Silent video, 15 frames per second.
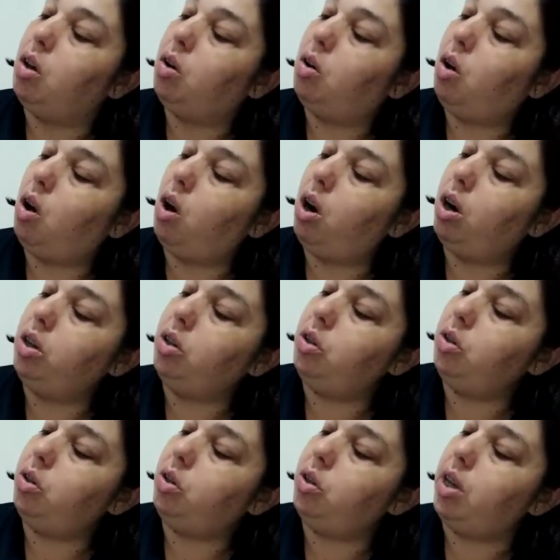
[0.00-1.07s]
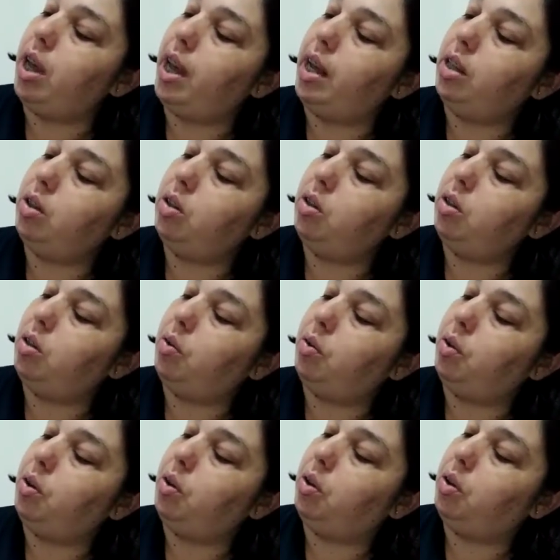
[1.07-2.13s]
Corte o centro
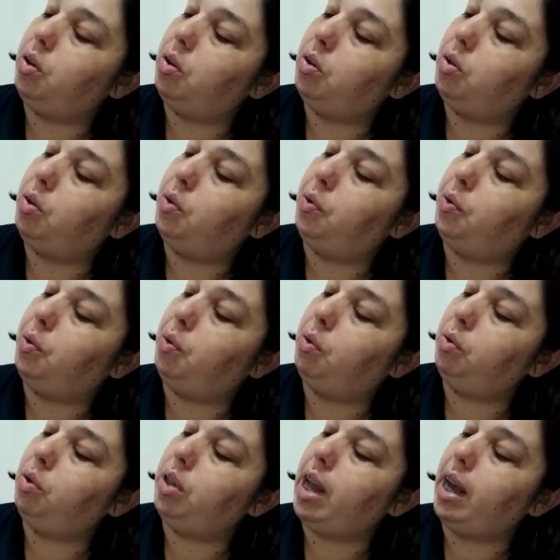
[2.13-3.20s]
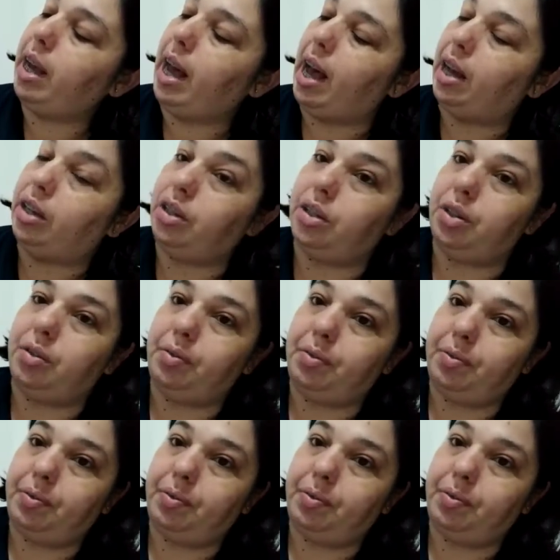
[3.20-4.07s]
do, do fundo da caixa.